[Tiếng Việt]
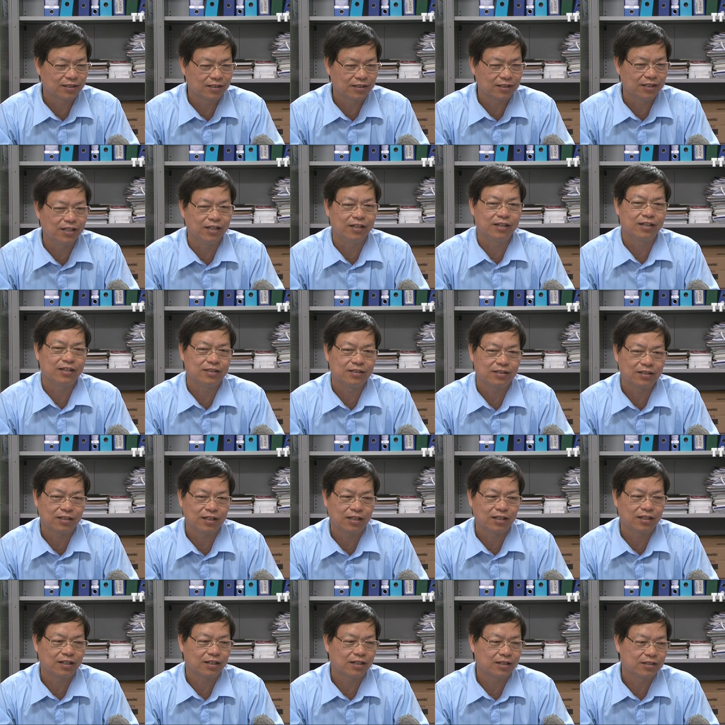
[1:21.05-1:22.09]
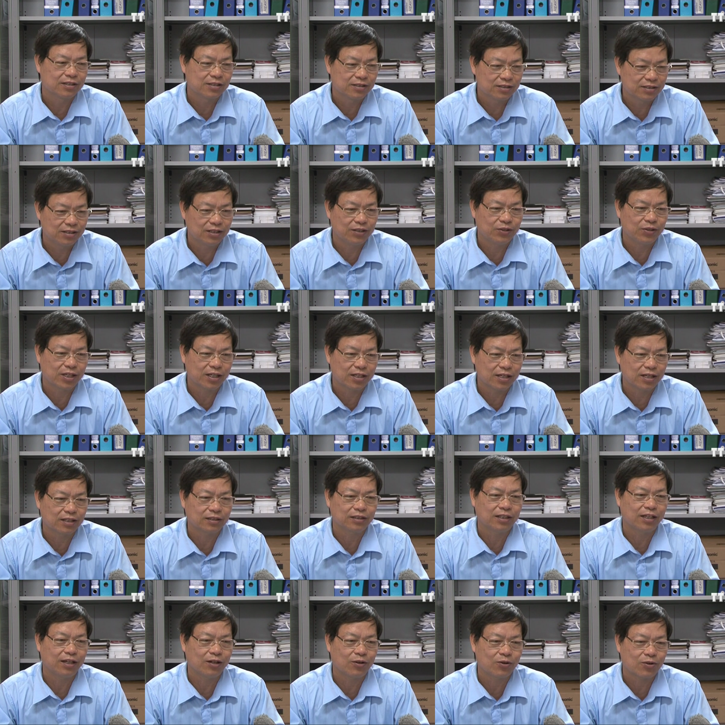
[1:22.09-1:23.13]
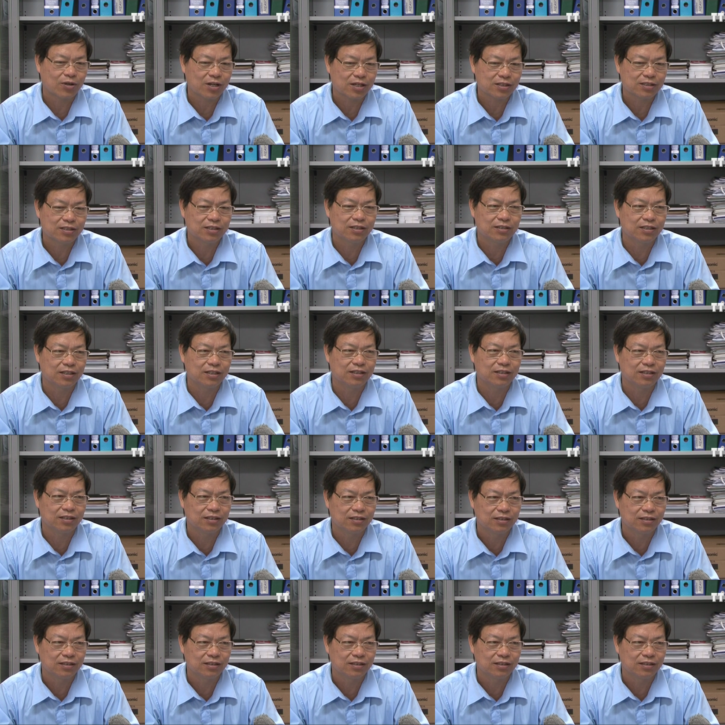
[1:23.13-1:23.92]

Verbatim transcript: điển hình là CTN đang theo các chương trình